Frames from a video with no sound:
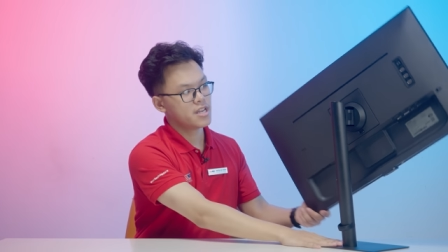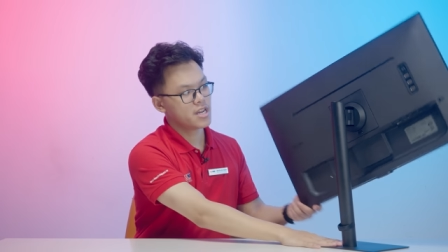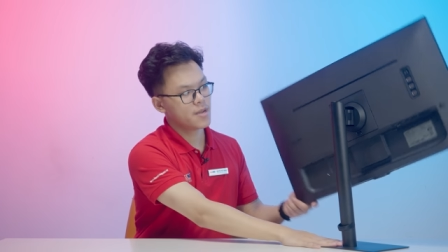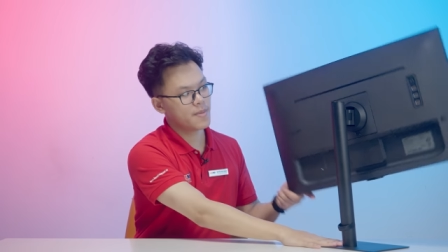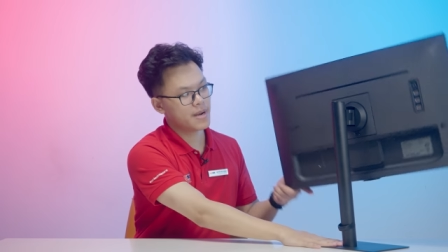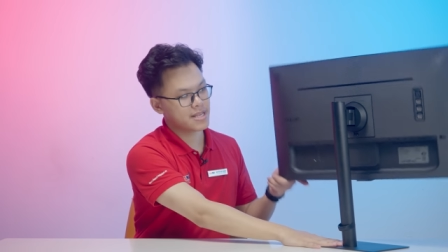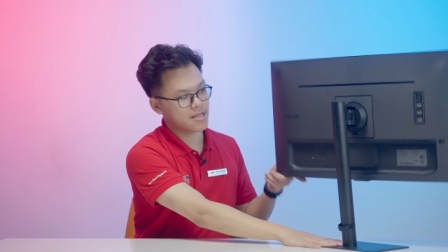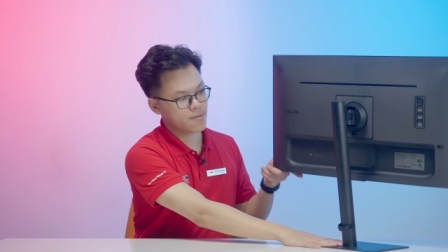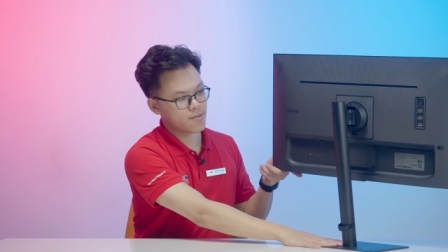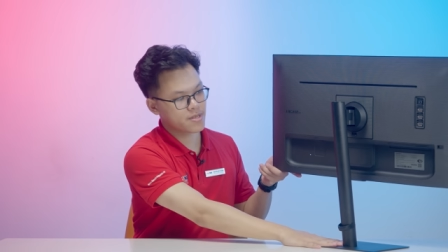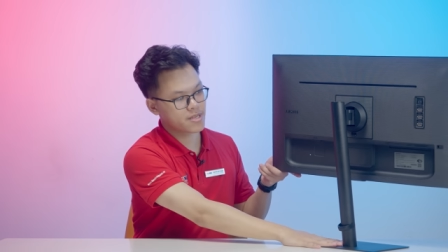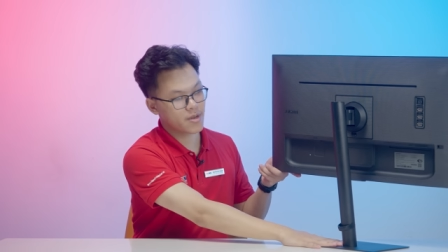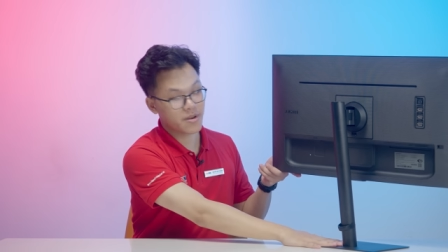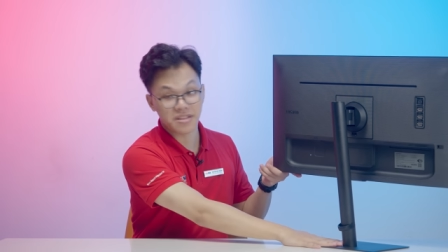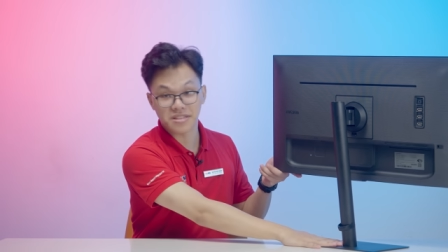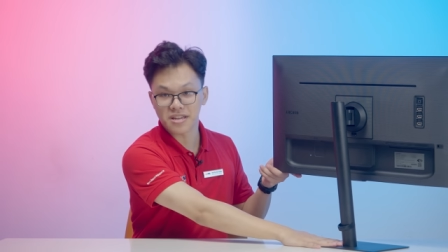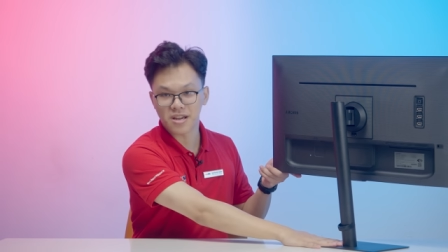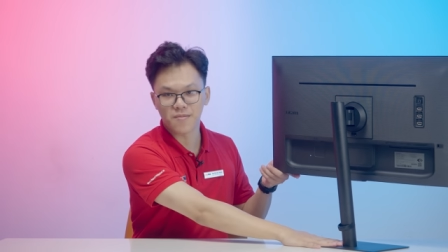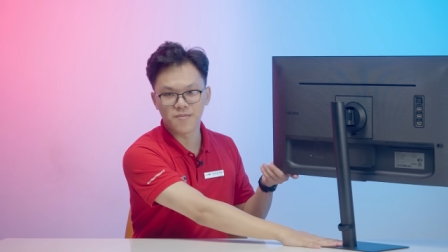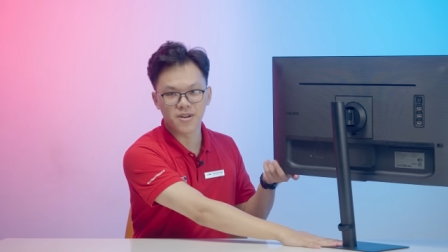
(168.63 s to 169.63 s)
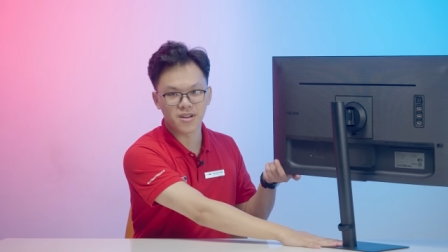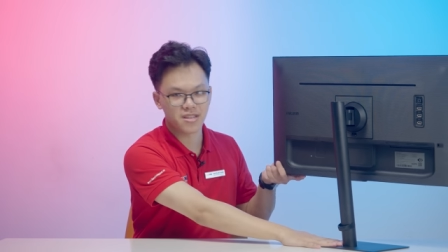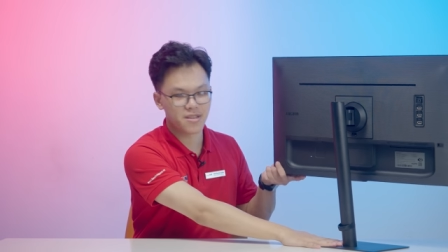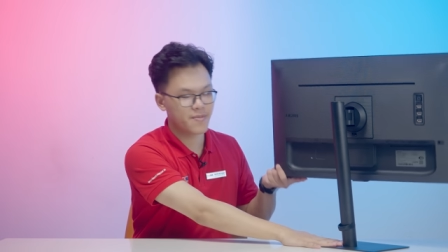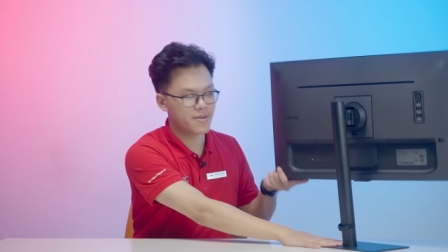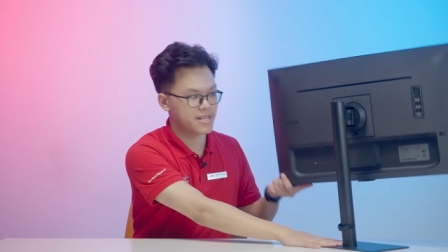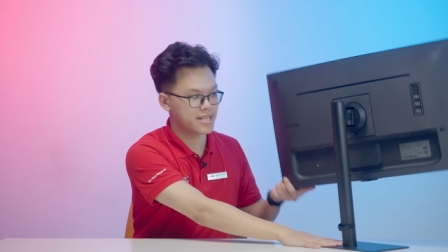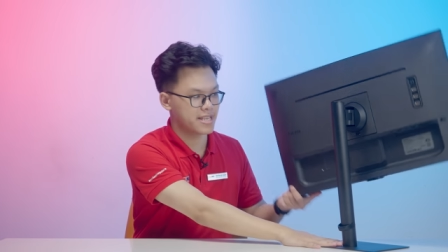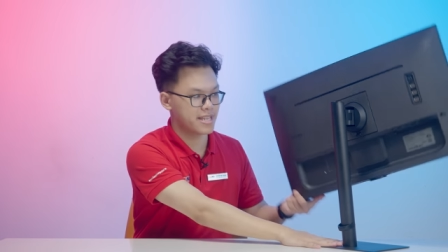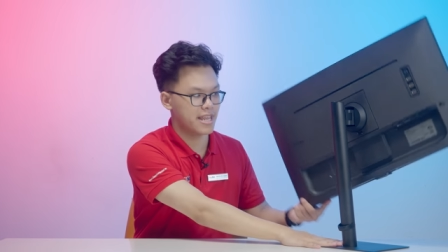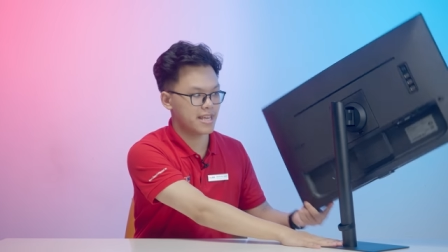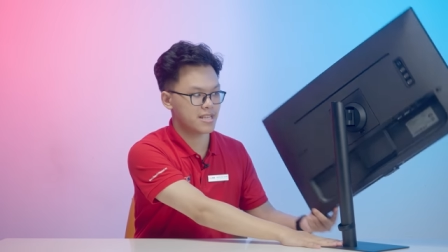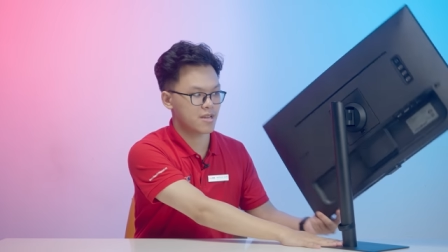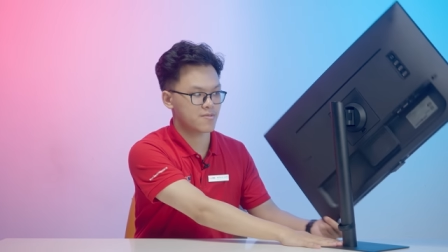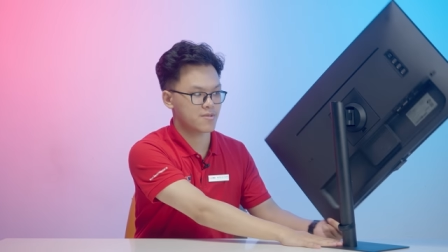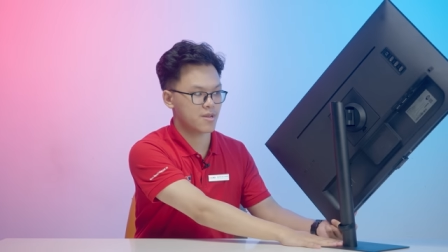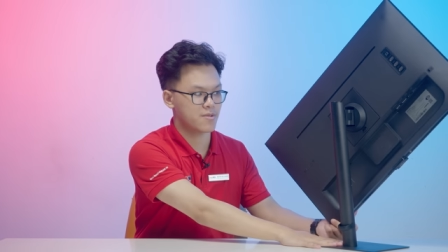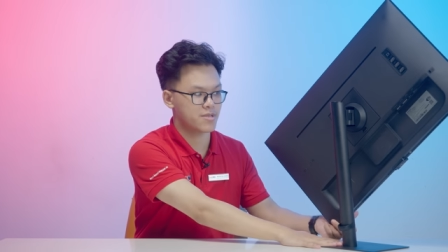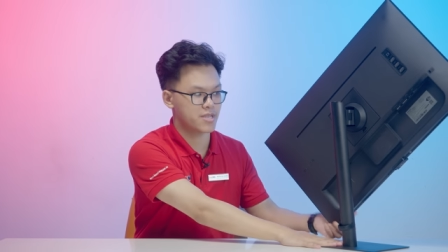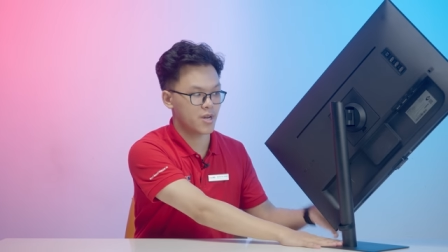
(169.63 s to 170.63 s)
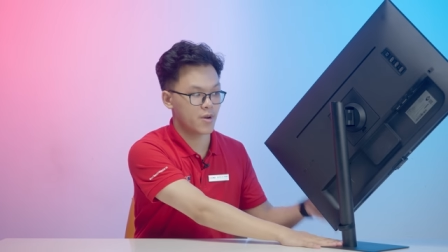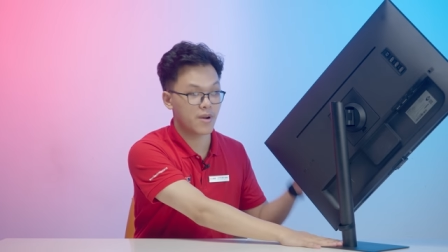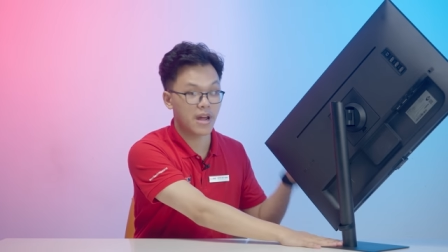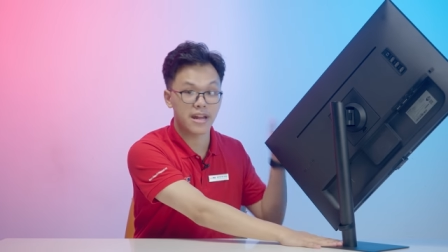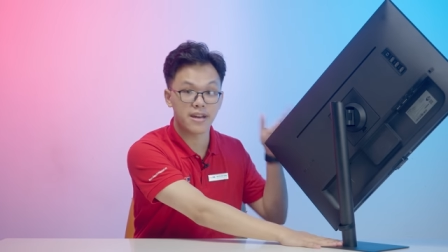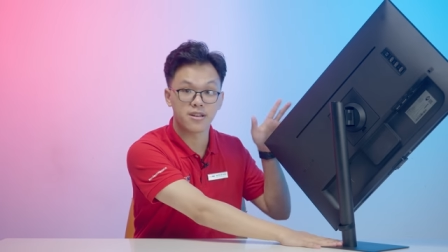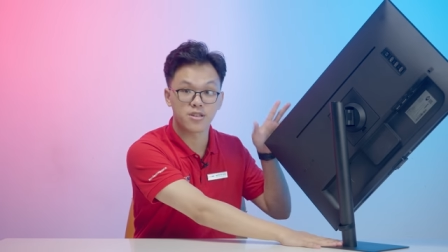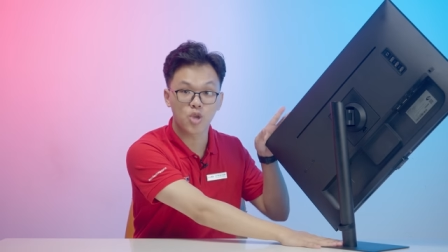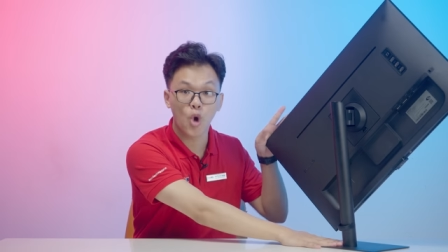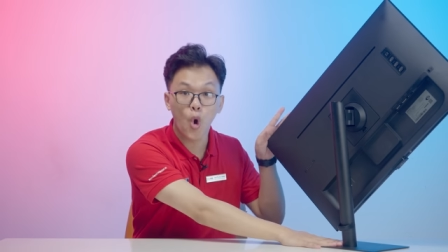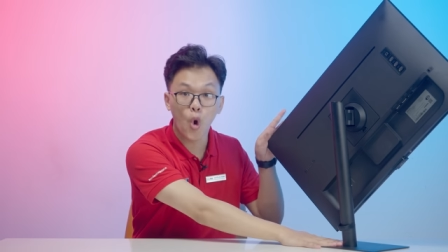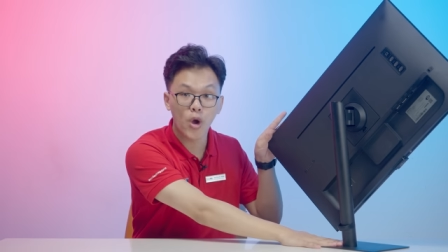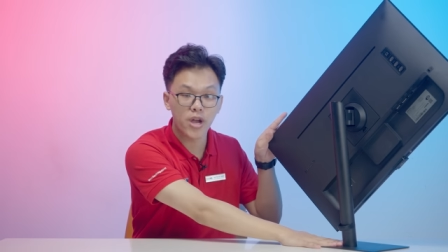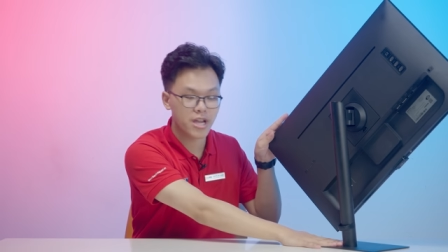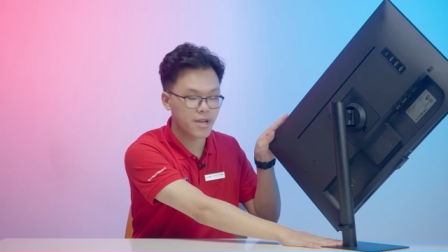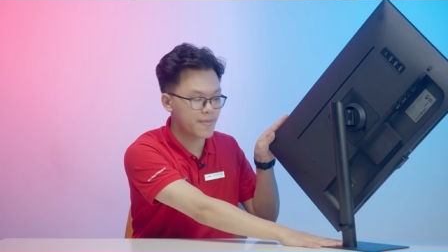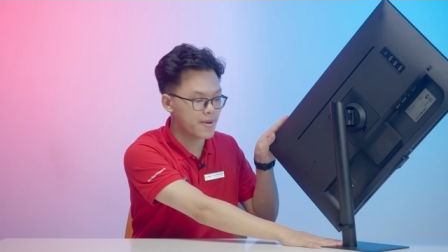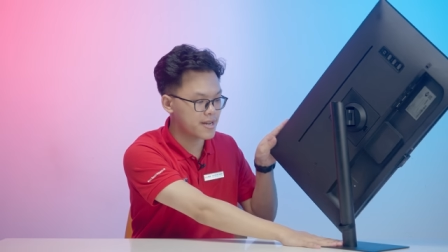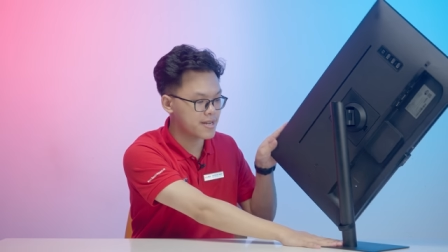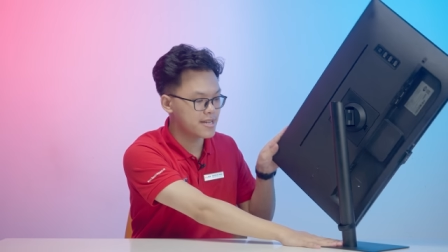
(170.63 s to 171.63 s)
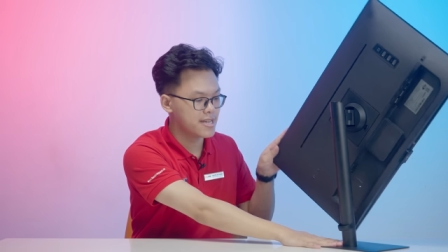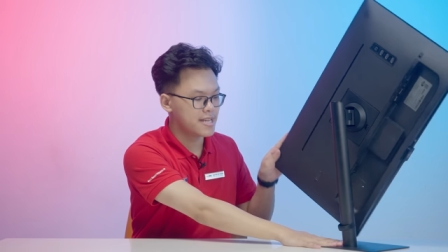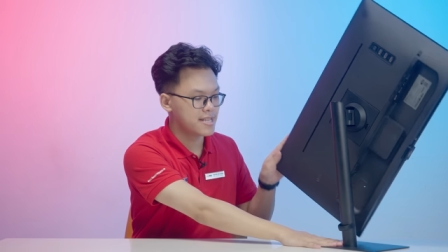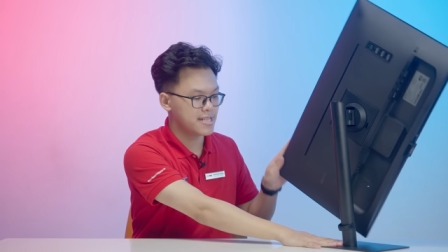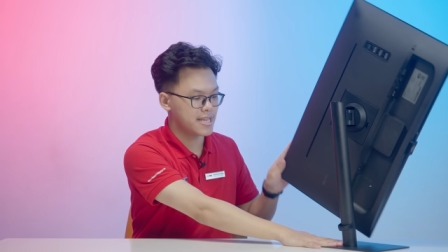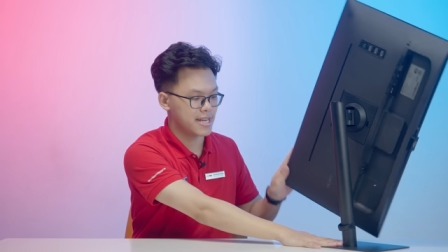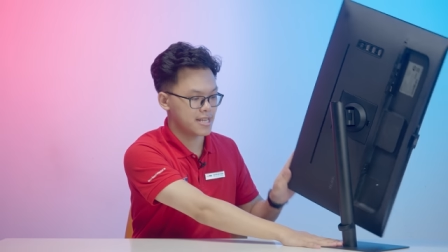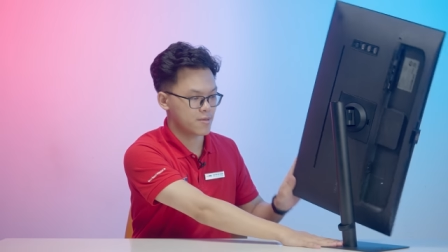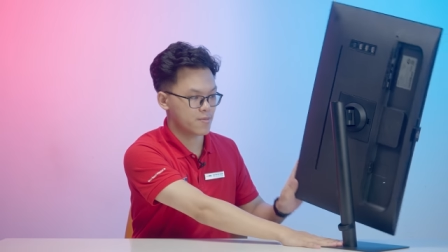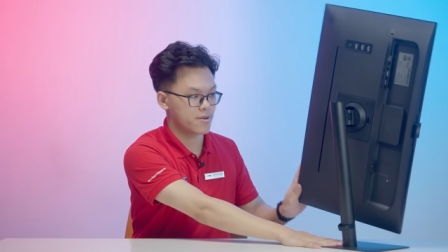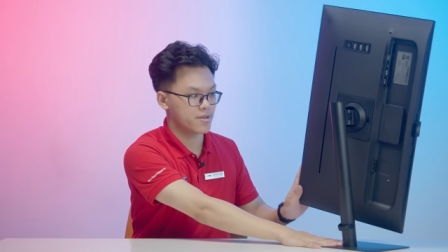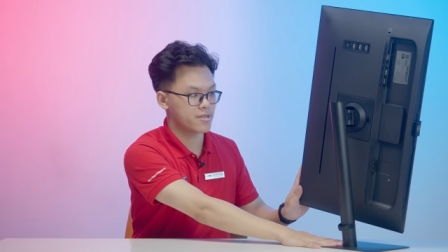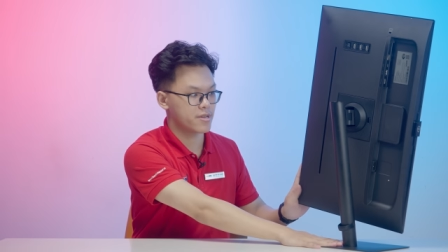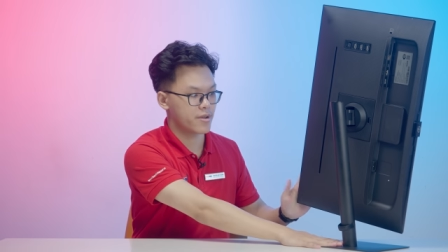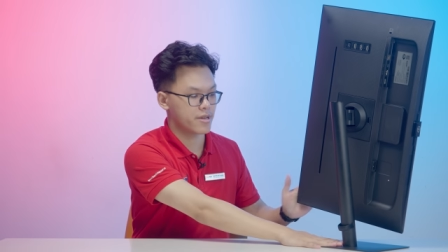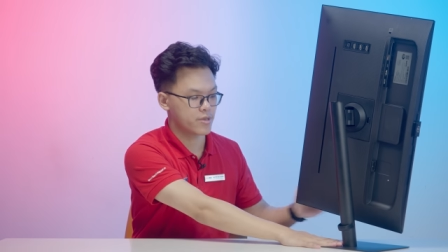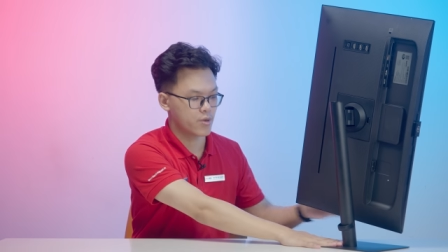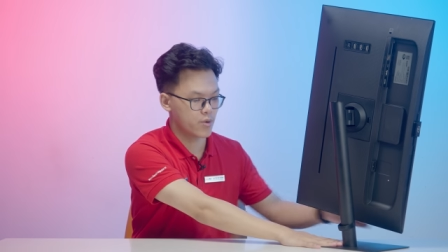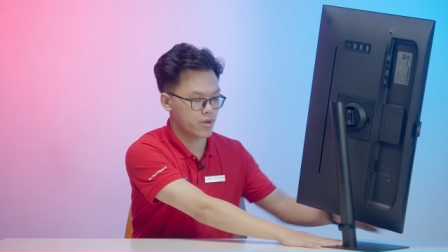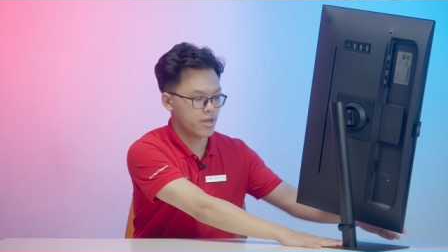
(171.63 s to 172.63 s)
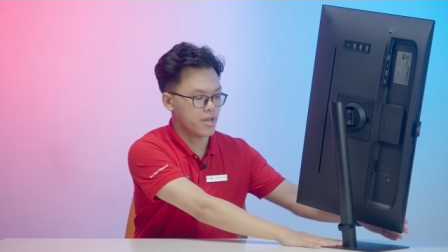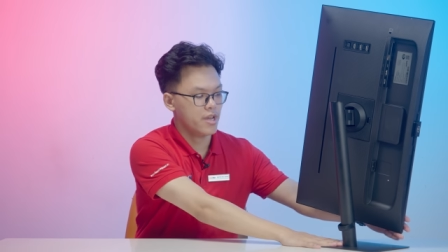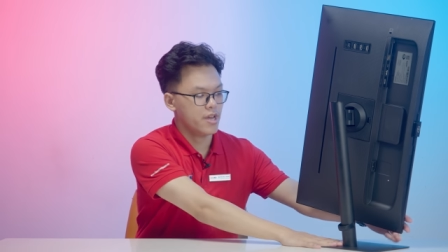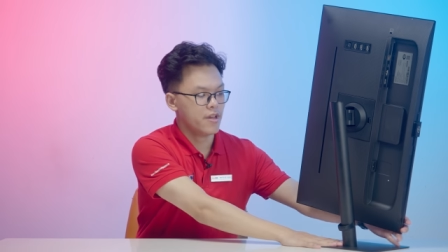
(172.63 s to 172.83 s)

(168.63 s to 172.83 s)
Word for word: Nếu mà để dọc một chiều này thì không được, nhưng mà chỉ để dọc theo chiều này được thôi anh em ạ. Chỉ để dọc được chiều này thôi.